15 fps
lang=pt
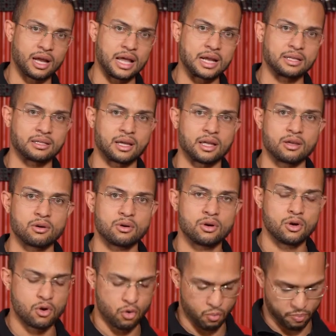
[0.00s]
garanta aí o,
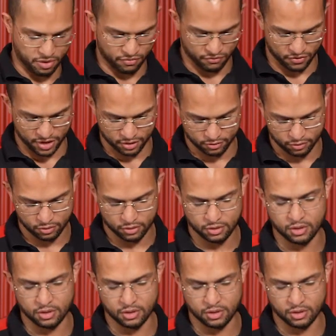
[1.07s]
o perfeito,